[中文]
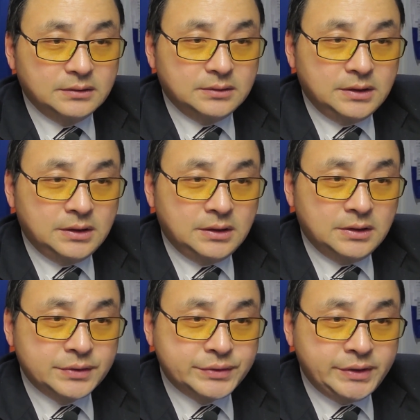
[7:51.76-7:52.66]

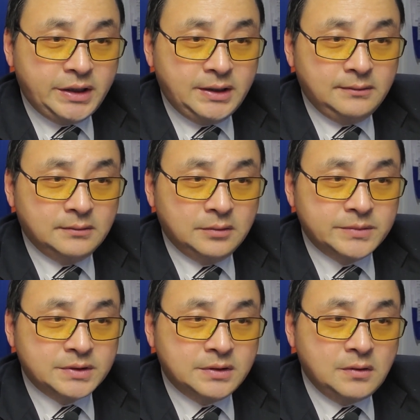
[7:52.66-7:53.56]
嗯，昨天我
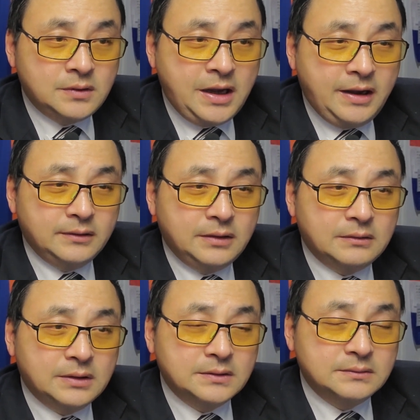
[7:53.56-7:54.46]
们都看到
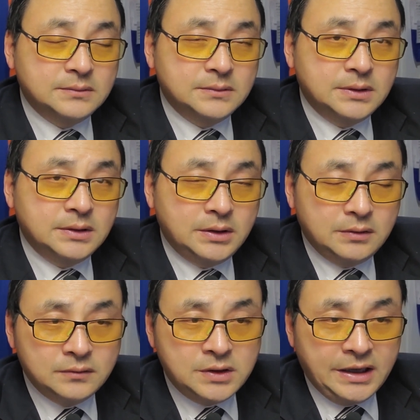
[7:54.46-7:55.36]
了，呃，
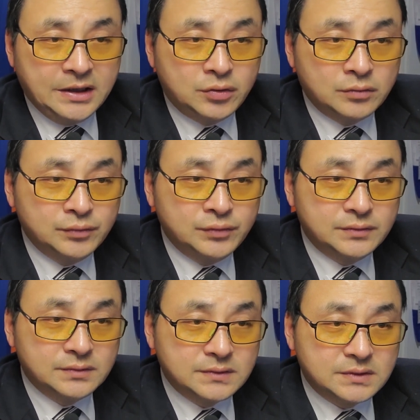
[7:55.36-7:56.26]
乌克兰东
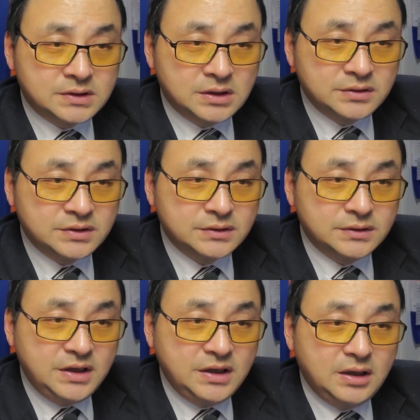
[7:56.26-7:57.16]
部城市
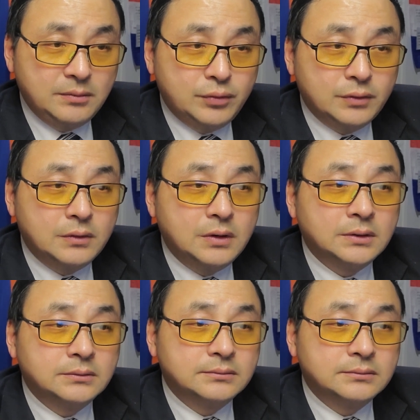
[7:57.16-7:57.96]
第聂伯罗